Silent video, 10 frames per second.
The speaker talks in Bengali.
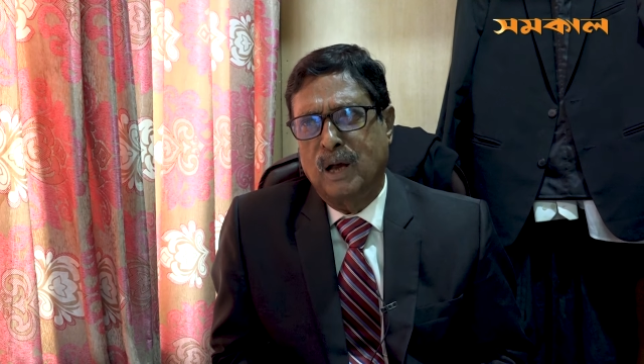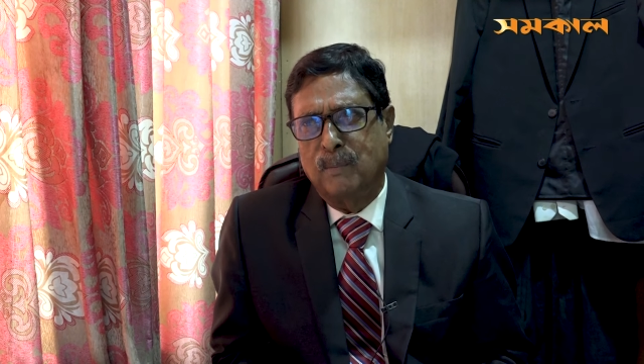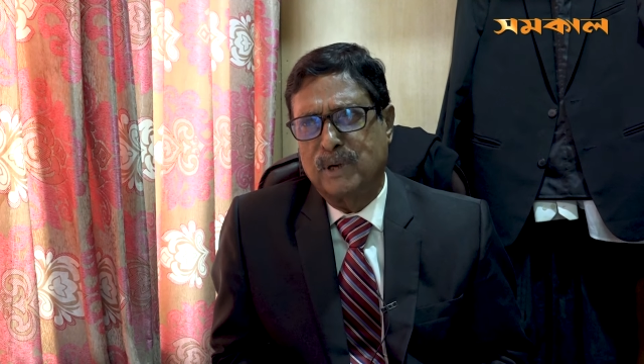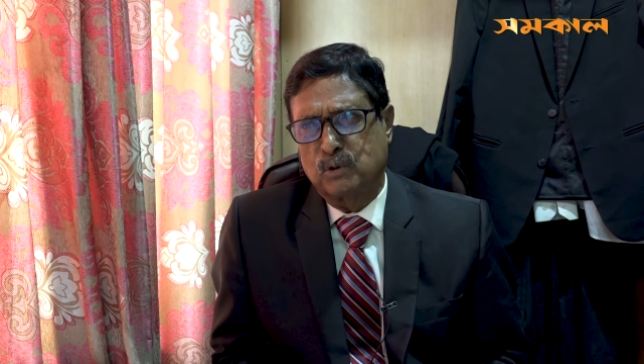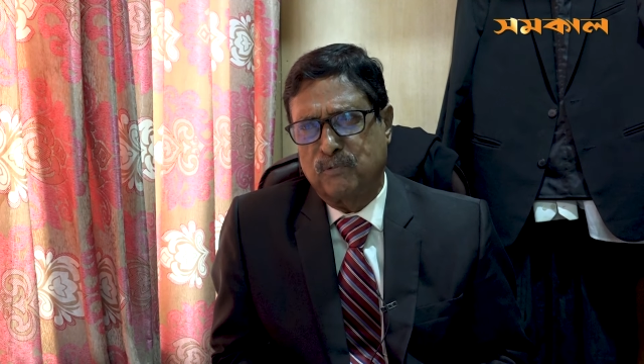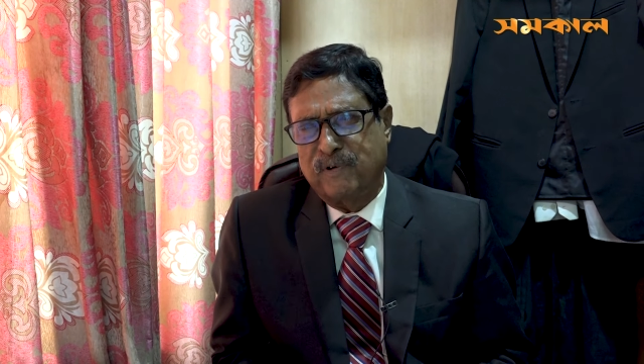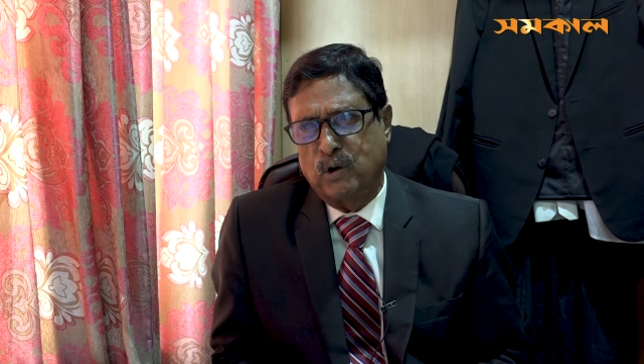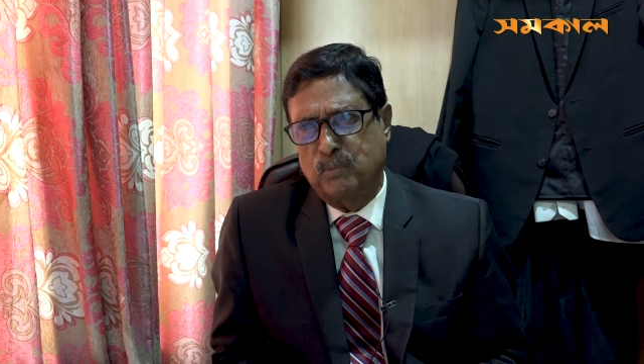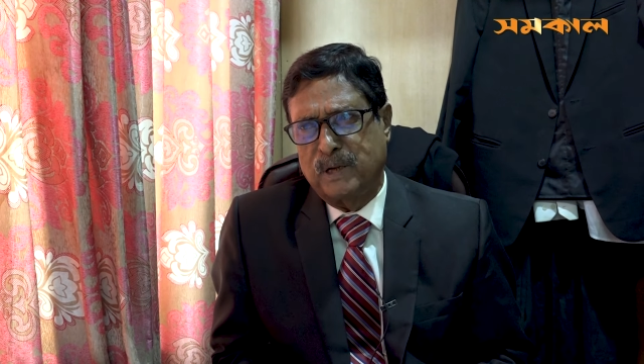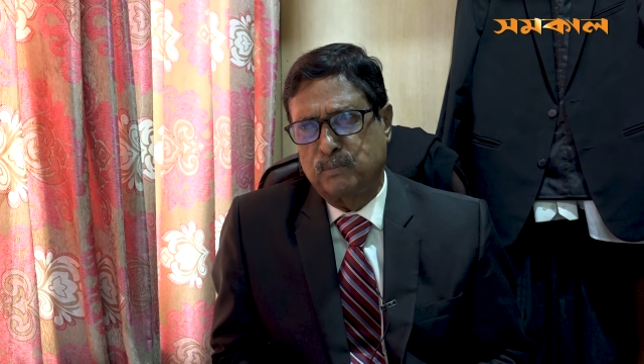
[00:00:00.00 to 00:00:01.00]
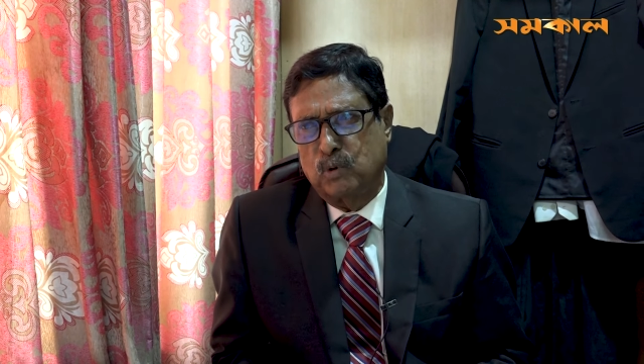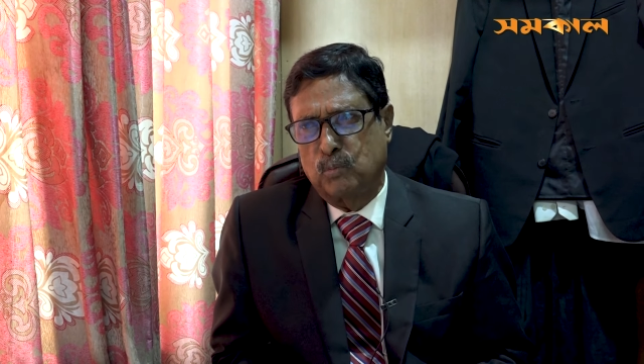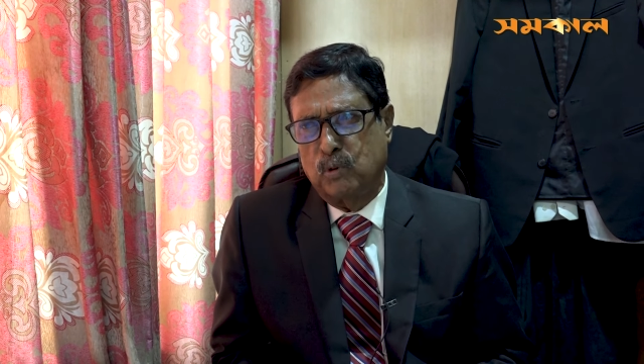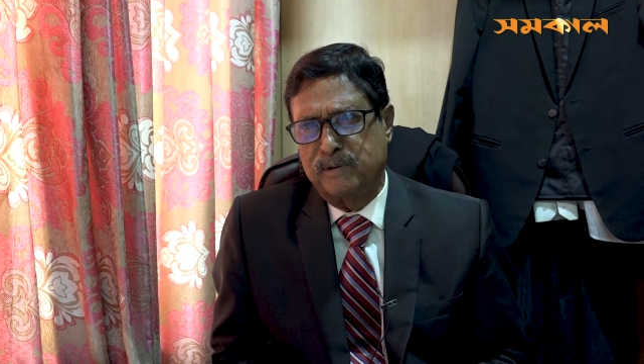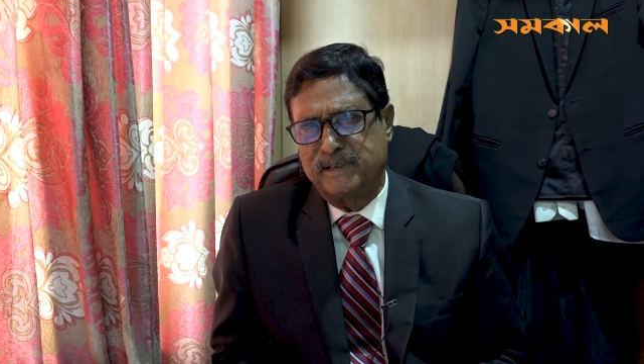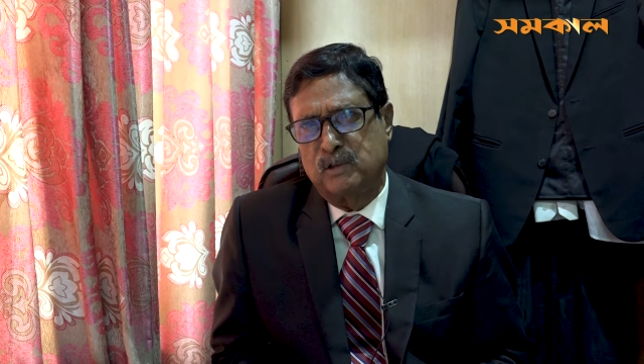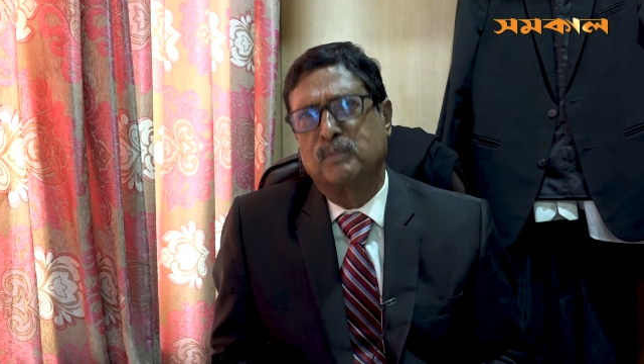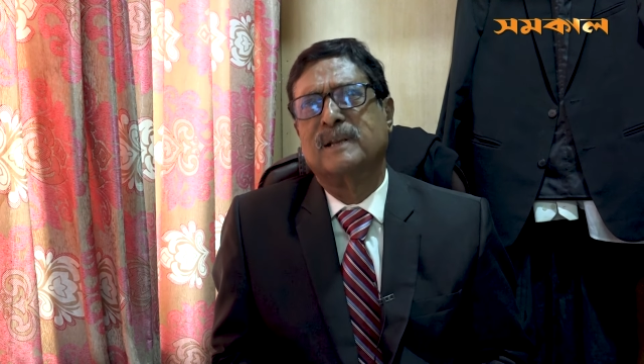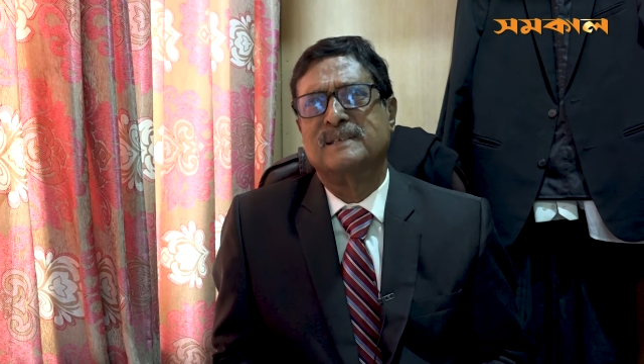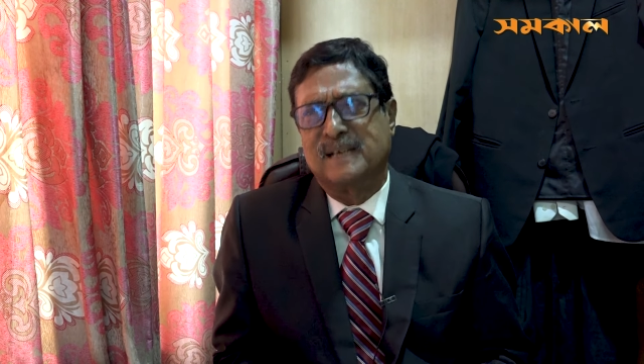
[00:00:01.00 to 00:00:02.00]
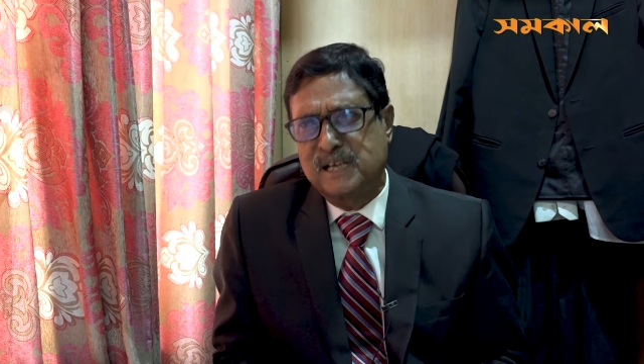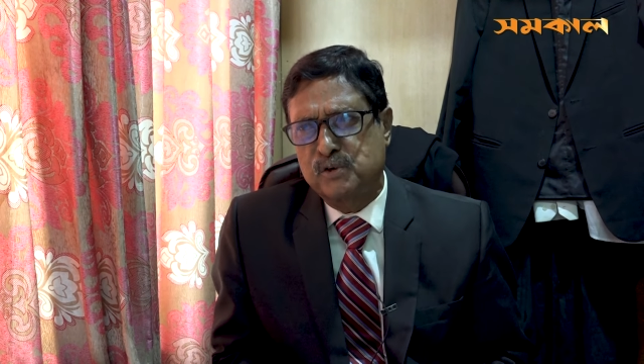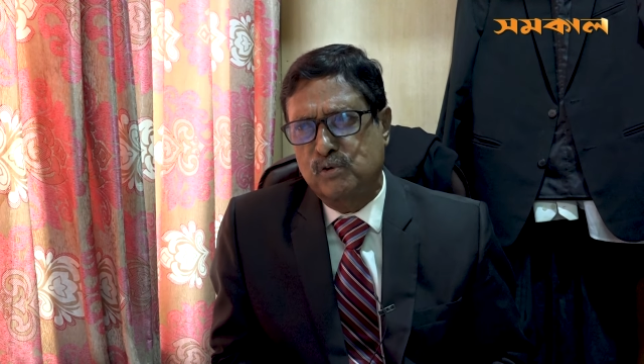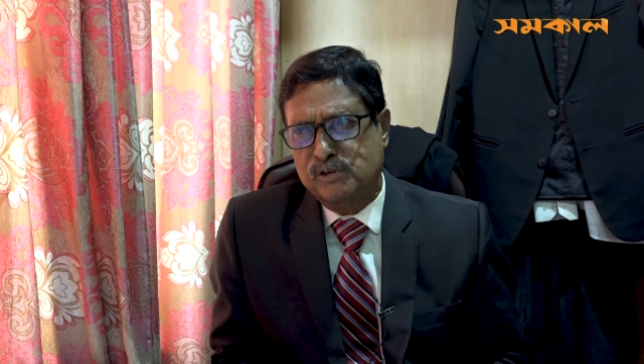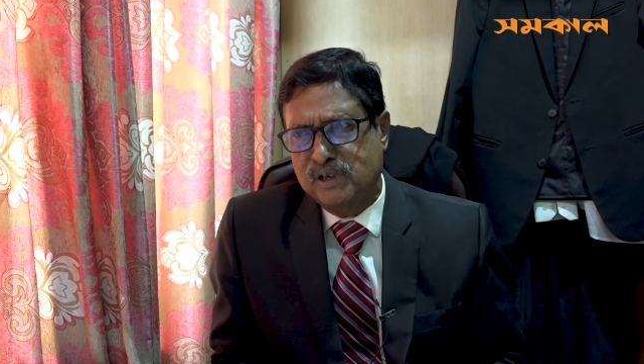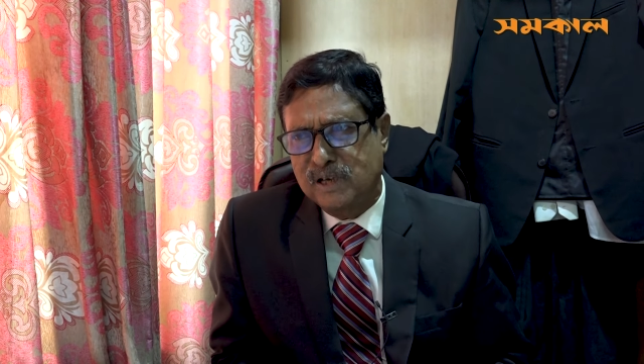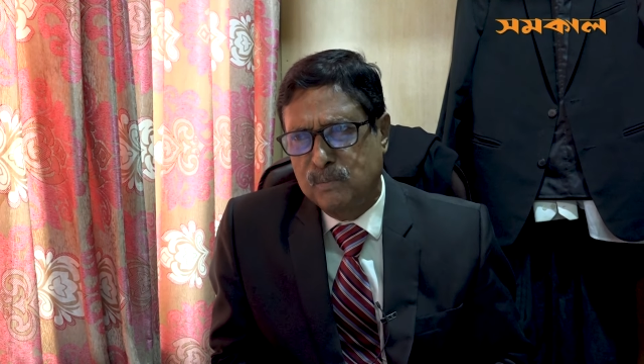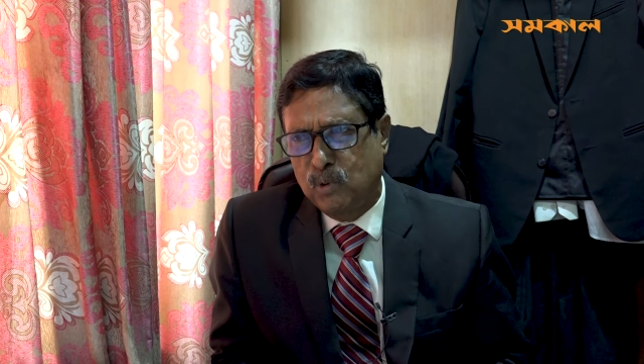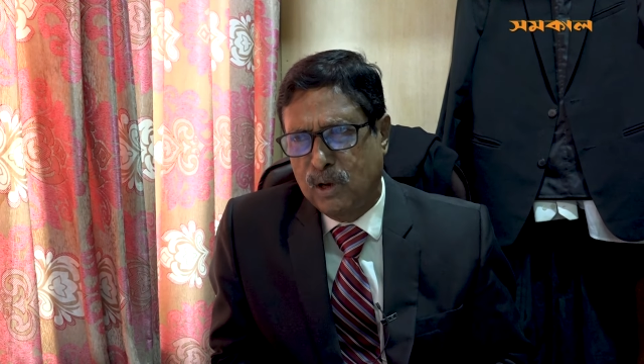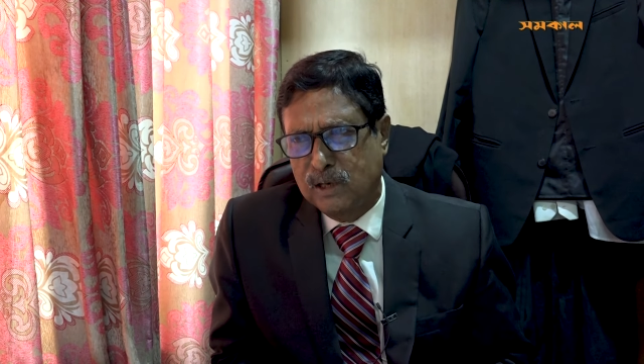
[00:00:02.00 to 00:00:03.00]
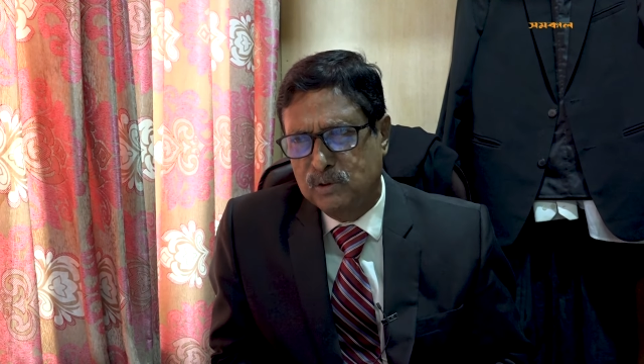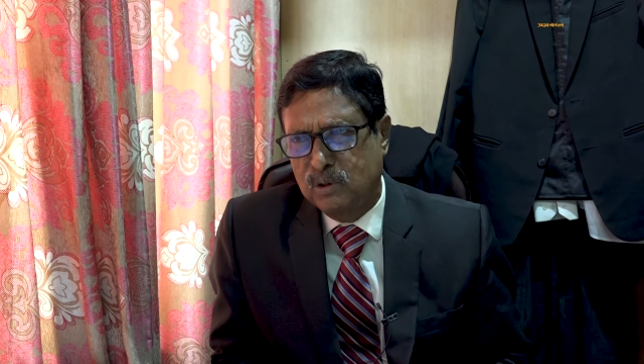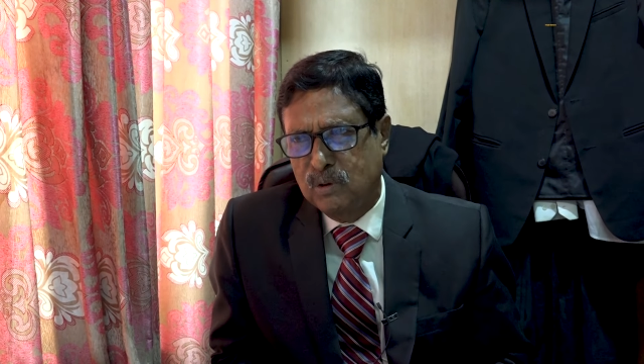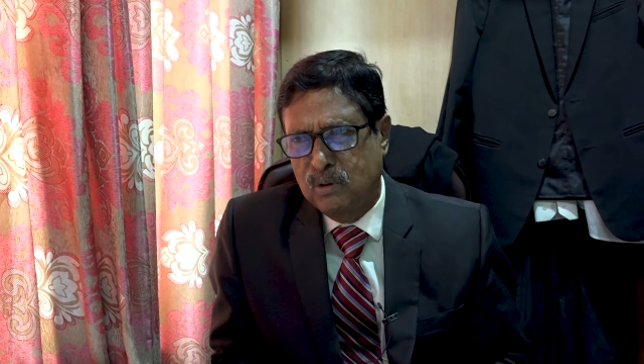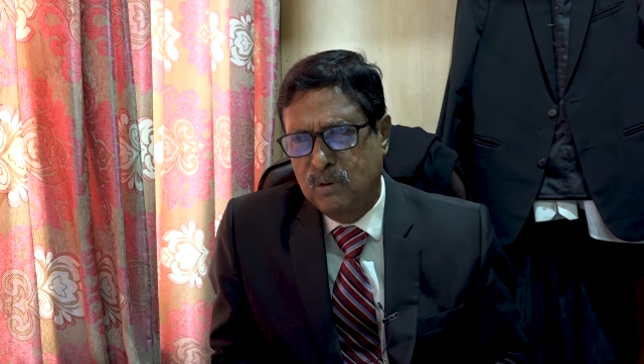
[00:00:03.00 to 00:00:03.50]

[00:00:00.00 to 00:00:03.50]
আমরা তো ফাও মাতবর বলে যে তোমার জিজ্ঞাসা করছে কে বলার জন্য